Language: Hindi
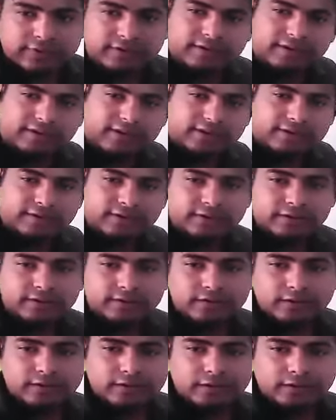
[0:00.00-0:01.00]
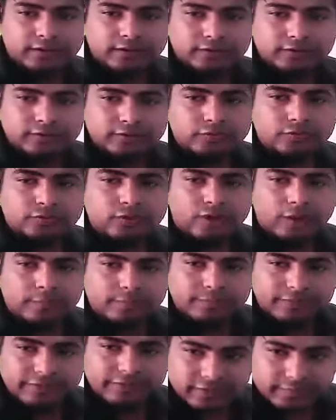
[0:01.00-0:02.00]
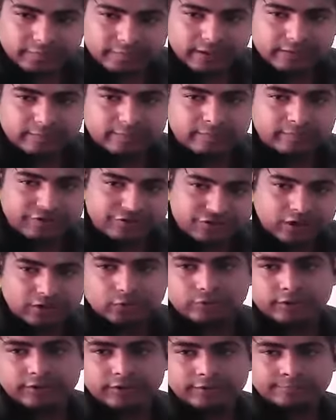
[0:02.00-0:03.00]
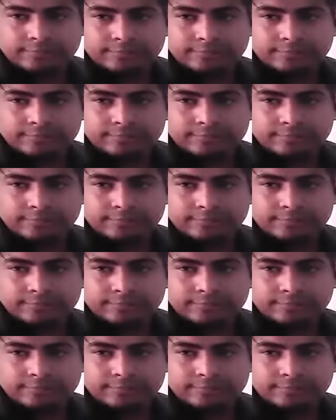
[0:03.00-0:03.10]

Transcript: ठीक है तो आप इसके बारे में भी जानोगे